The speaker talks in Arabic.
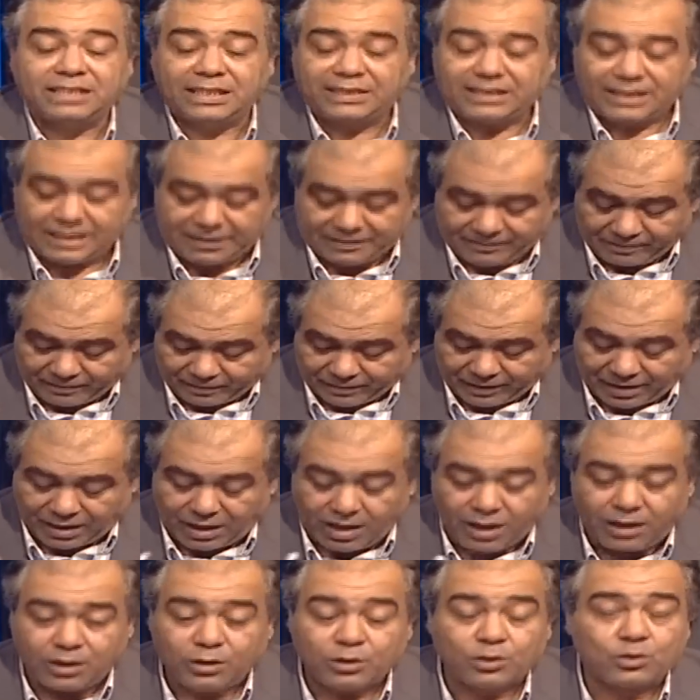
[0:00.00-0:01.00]
أنا
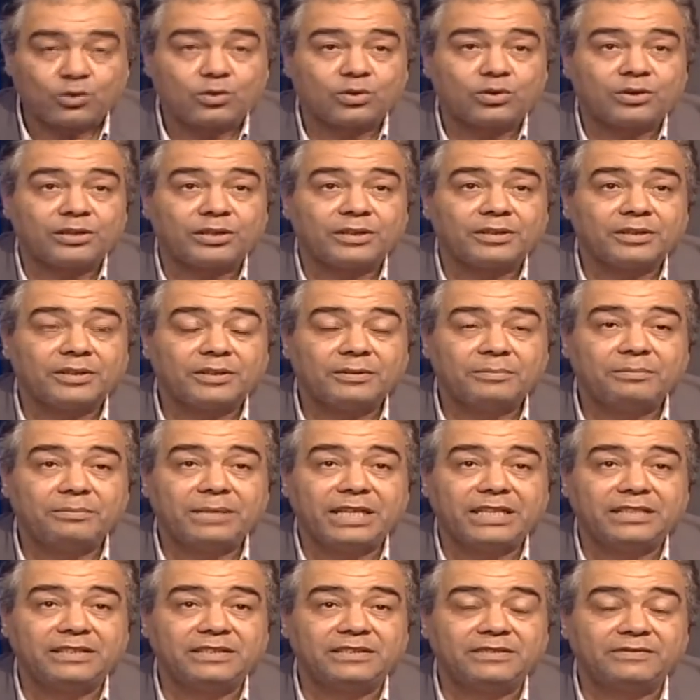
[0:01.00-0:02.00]
أخرج
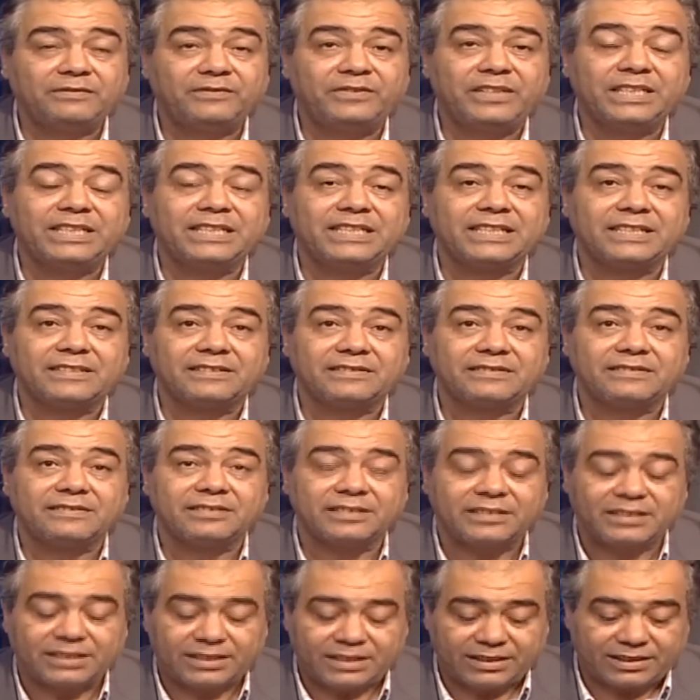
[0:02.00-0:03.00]
من فكرة
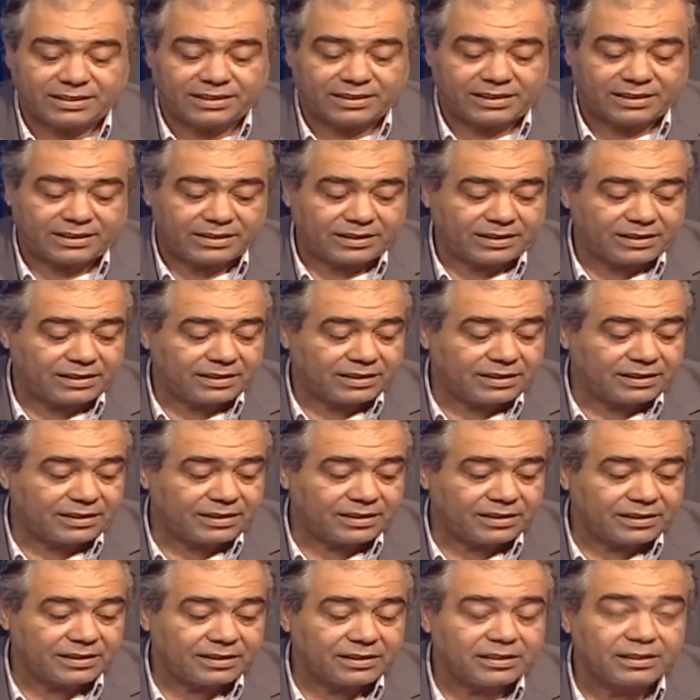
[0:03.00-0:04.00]
آه،
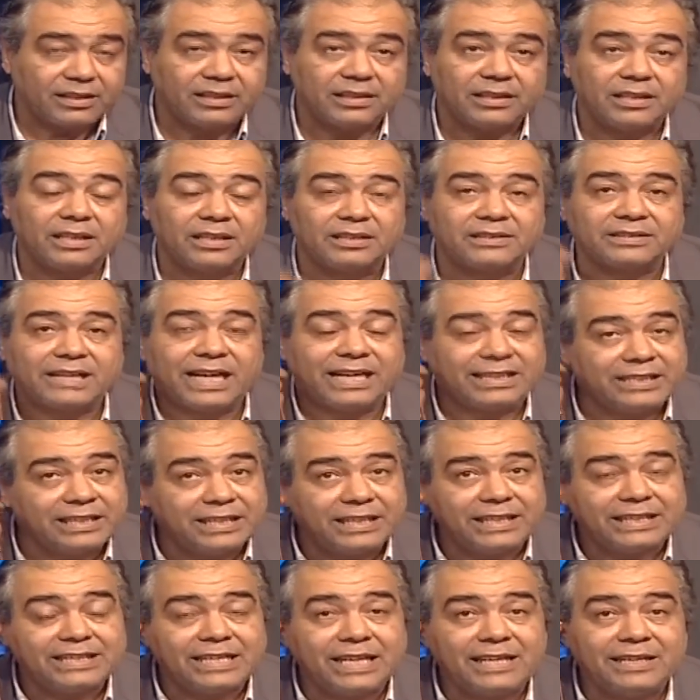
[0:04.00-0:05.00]
آه، آه،
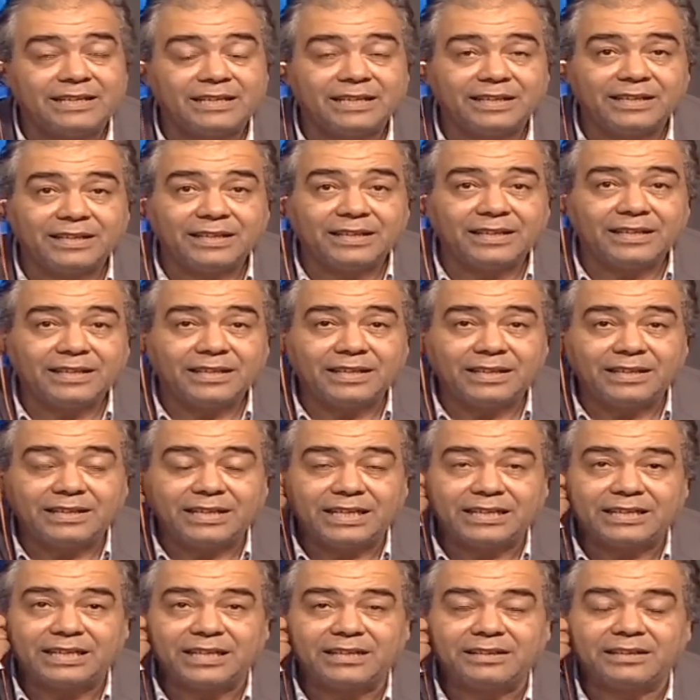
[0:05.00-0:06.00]
التحليلية
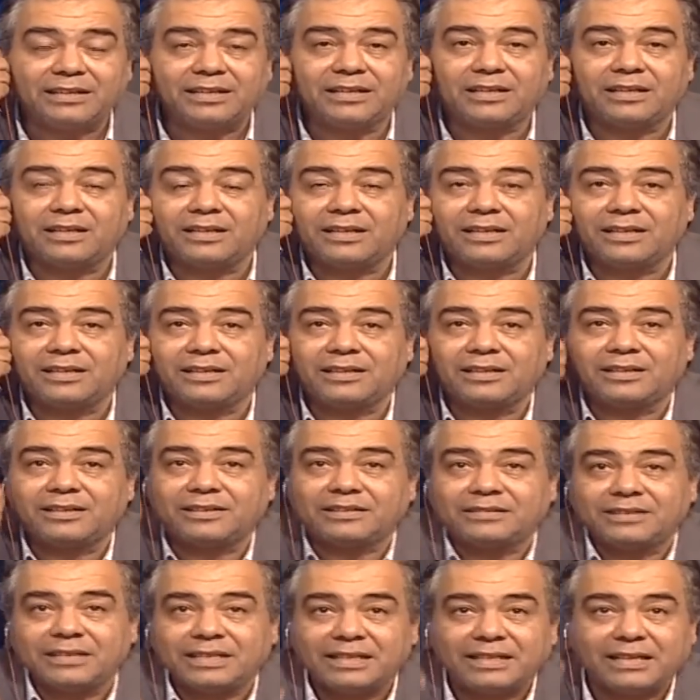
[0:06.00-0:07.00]
اللي أنا
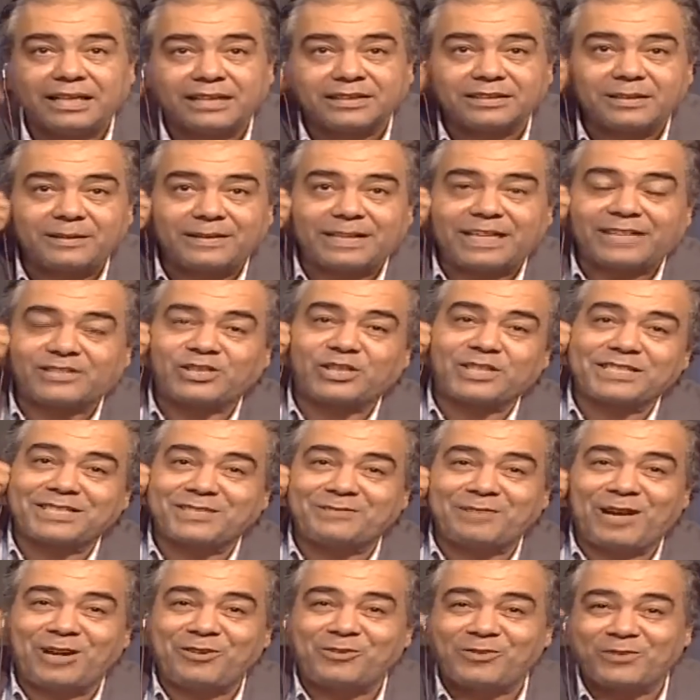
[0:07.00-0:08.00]
أنا طبعا عشان
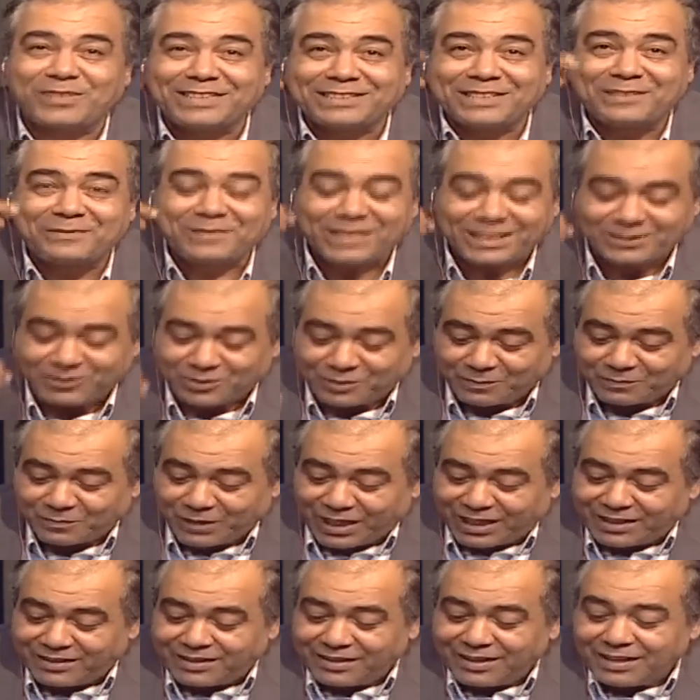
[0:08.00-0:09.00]
أسمعكم كده بناتي
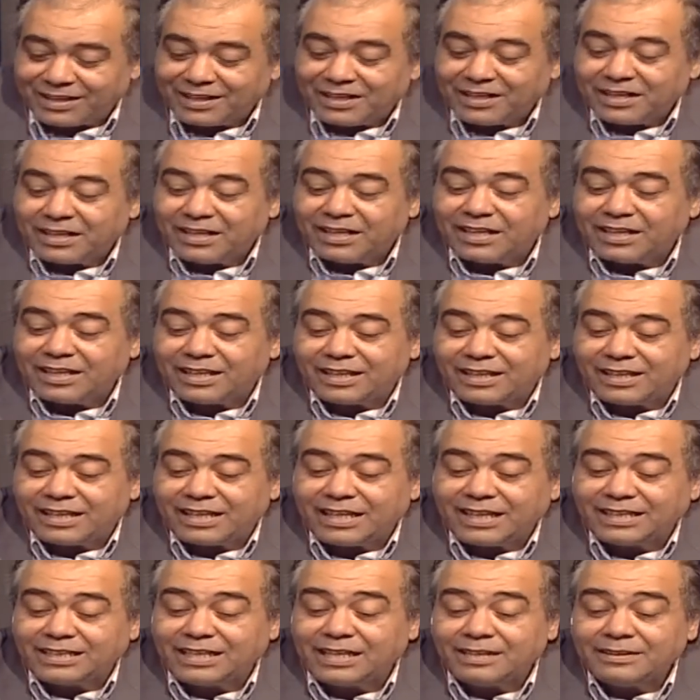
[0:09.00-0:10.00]
وأبنائي
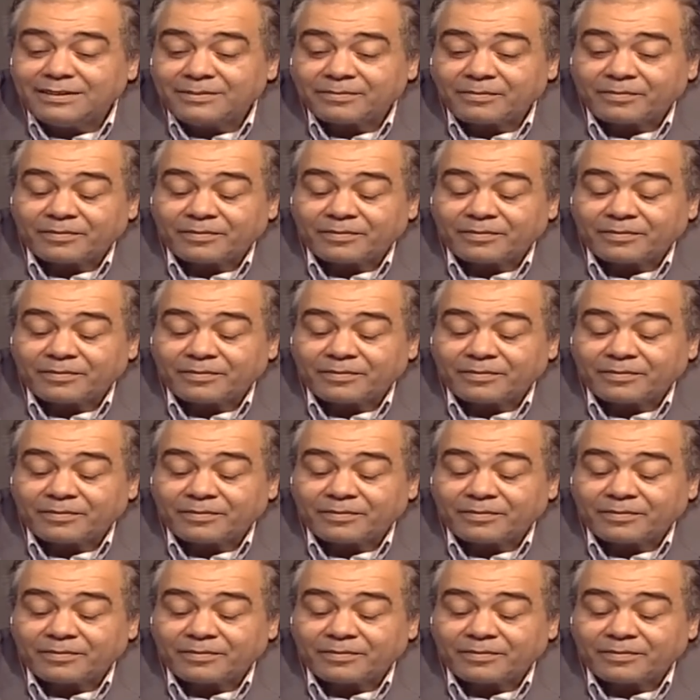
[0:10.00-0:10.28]
هنا